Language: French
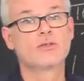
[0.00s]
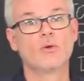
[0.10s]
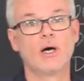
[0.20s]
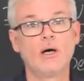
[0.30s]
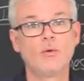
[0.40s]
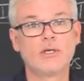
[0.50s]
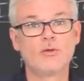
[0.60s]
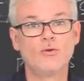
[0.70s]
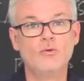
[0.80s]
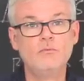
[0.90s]
de cela, on
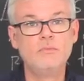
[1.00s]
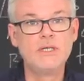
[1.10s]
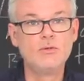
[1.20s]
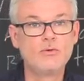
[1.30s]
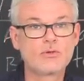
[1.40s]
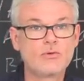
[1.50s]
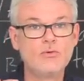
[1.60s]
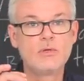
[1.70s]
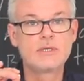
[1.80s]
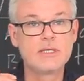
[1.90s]
a de
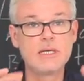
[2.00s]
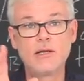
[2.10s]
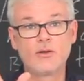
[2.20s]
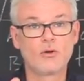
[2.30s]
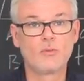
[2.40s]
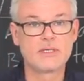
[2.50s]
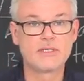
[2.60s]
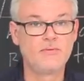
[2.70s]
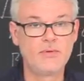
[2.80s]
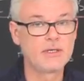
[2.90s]
minuscules îles dans le
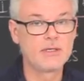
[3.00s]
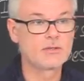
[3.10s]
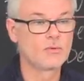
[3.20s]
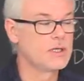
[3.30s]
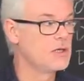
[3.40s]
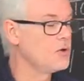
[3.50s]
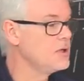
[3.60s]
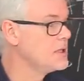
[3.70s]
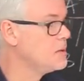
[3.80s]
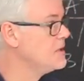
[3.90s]
Pacifique qui sont
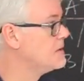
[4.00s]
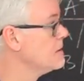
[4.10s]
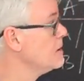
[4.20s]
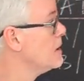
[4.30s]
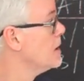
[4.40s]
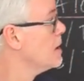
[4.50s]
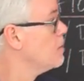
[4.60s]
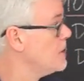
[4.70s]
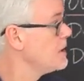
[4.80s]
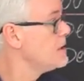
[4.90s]
d'ailleurs inhabitées,
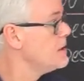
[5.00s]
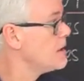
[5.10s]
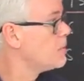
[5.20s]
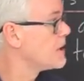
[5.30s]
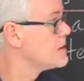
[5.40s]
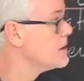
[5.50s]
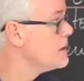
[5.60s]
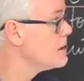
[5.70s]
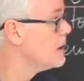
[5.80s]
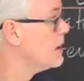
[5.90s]
mais qui
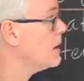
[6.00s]
appartiennent